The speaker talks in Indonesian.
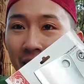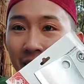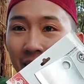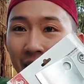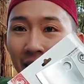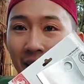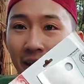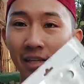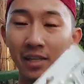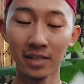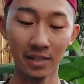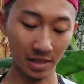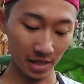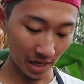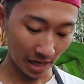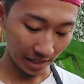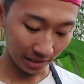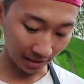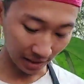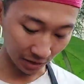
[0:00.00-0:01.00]
Ini
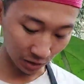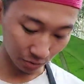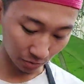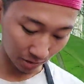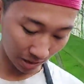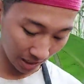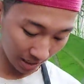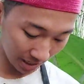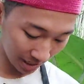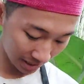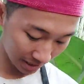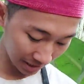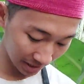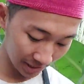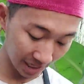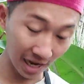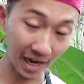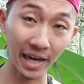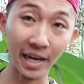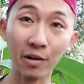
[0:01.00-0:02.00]
ada juga nanti
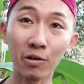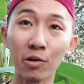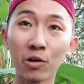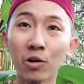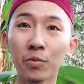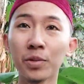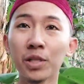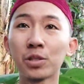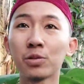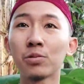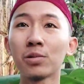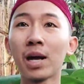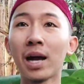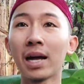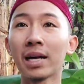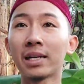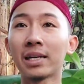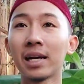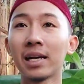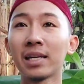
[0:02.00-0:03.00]
yang ekonomis
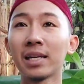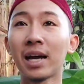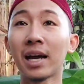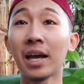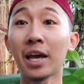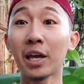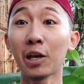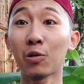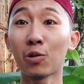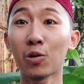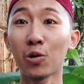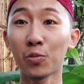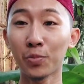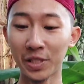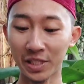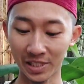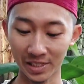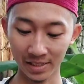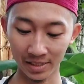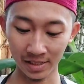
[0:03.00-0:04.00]
juga ada yang
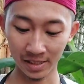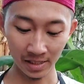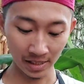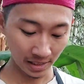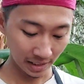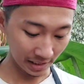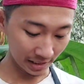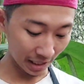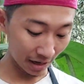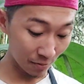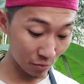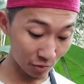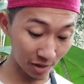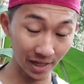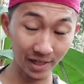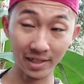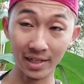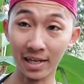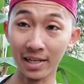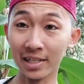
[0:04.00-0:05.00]
ekonomis. Kita
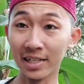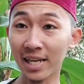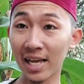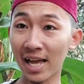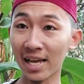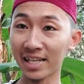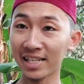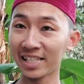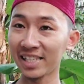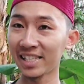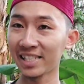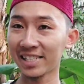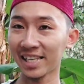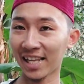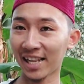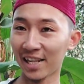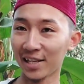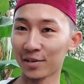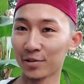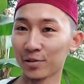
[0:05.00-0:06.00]
mulai dari yang
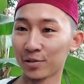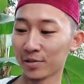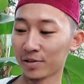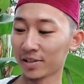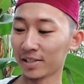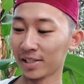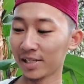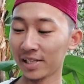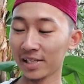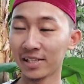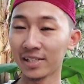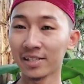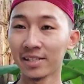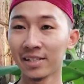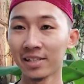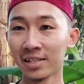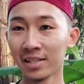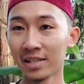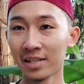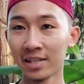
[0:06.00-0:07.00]
isel dulu. Ini
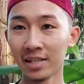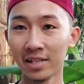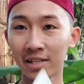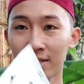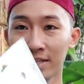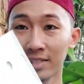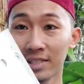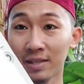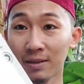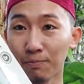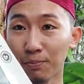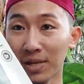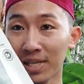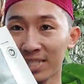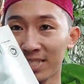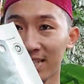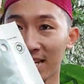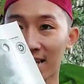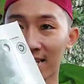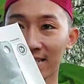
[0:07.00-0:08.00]
eh,
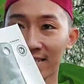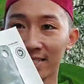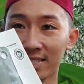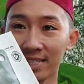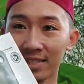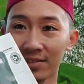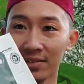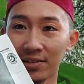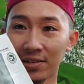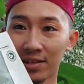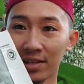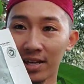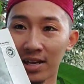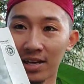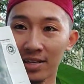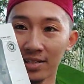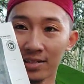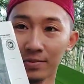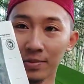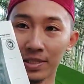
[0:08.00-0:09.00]
spesialis dulu
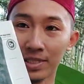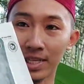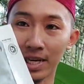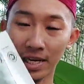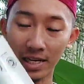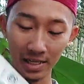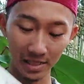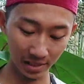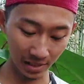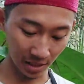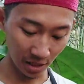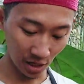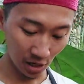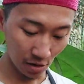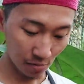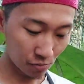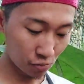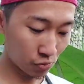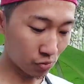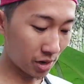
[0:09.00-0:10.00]
ya, spesialis
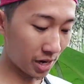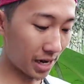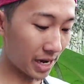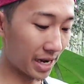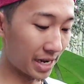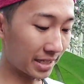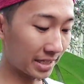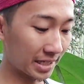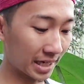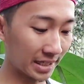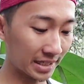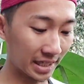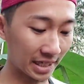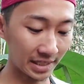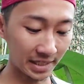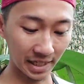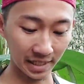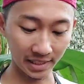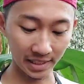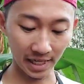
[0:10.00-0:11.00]
buat
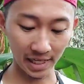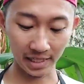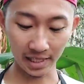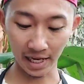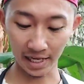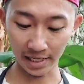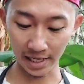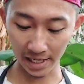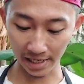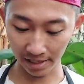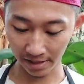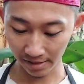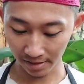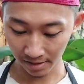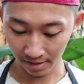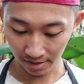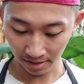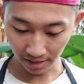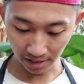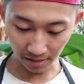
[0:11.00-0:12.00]
cacah-cacah daging.
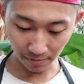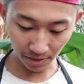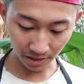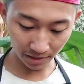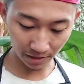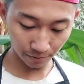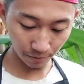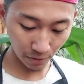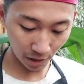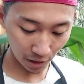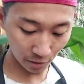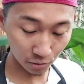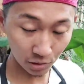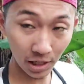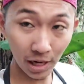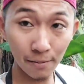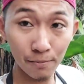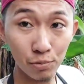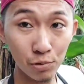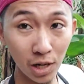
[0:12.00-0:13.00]
Ini masih baru
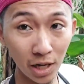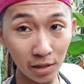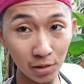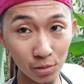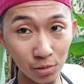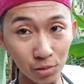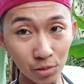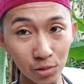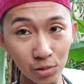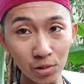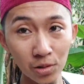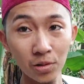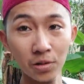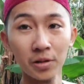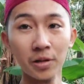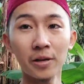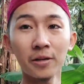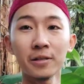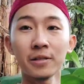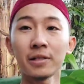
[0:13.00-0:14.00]
saya buka dulu dulu
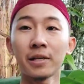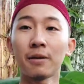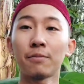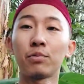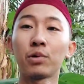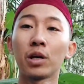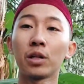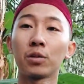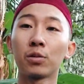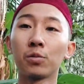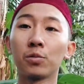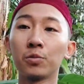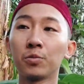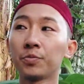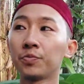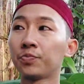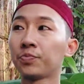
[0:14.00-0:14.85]
ya. Saya buka dulu.